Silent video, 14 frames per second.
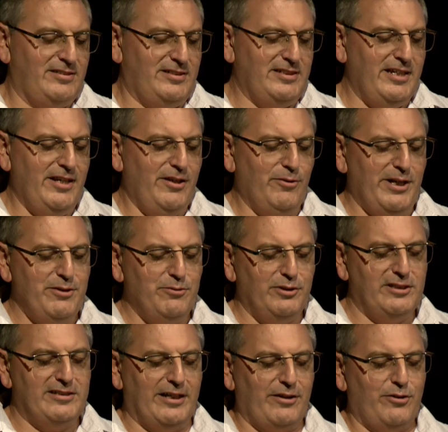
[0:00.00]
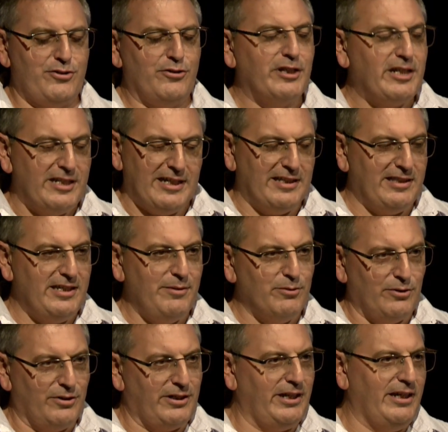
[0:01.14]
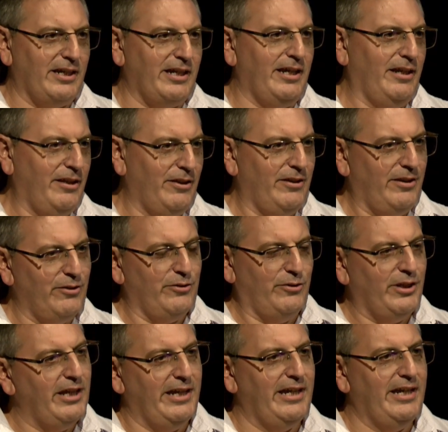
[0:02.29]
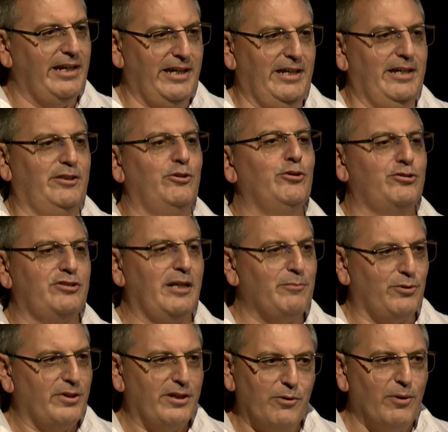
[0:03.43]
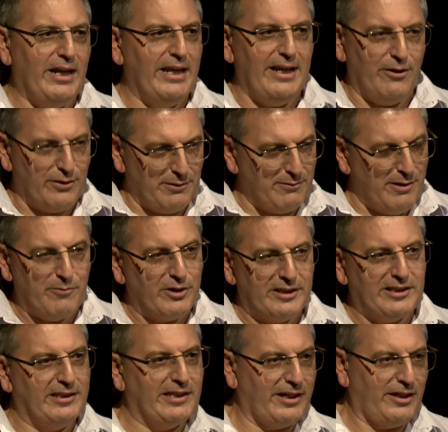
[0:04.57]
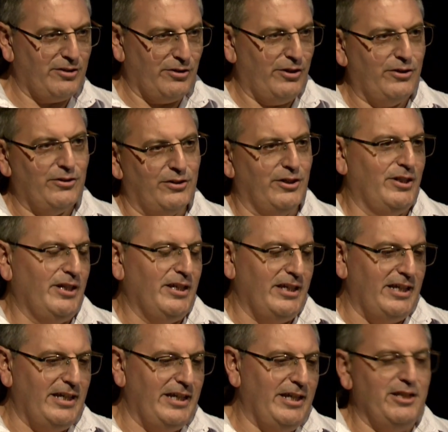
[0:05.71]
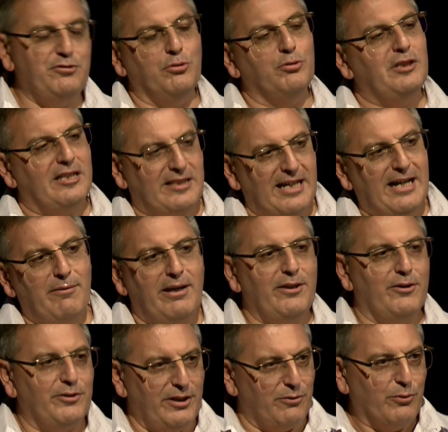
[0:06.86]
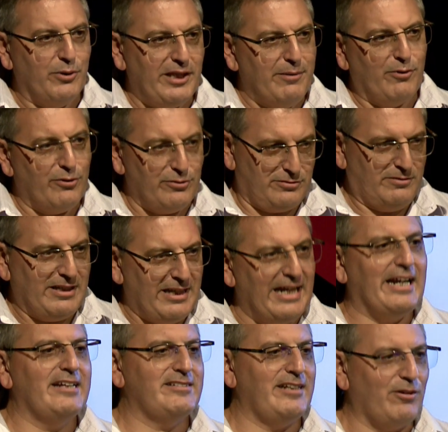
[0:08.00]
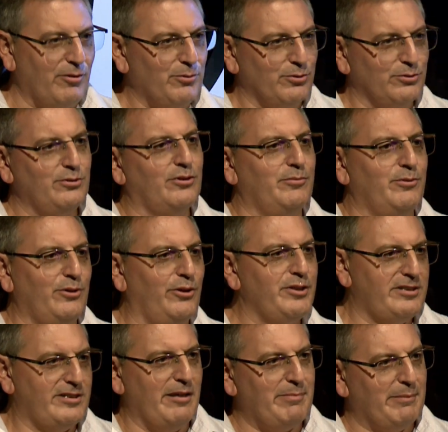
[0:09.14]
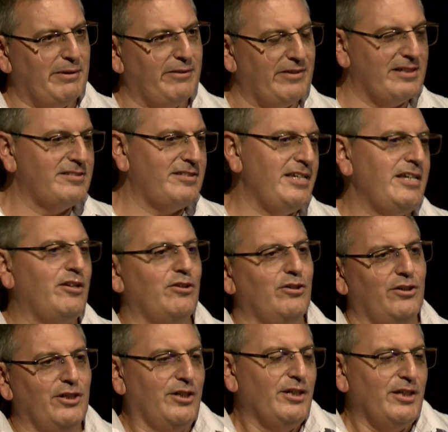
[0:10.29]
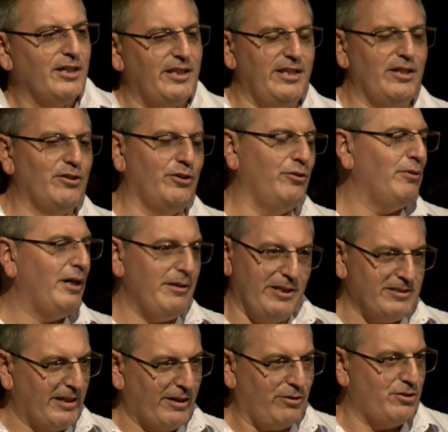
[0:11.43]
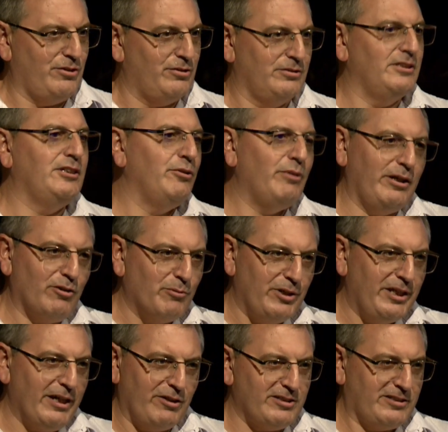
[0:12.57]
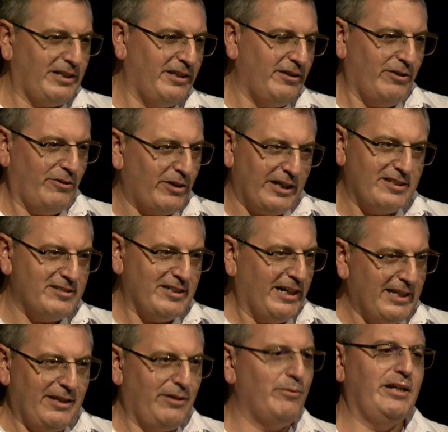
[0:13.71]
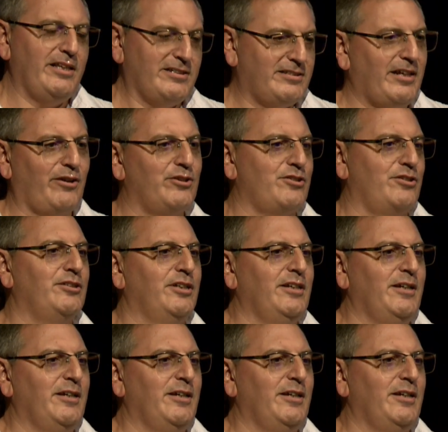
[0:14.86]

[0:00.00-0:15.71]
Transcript: Si no hay un desarrollo equitativo que, eh, donde todos seamos iguales los que vivimos en este territorio y, y, sustentable, donde cuidemos la casa común, como lo dice el Papa Francisco, digo, no hay desarrollo. Y si no hay comunidad organizada, no hay desarrollo.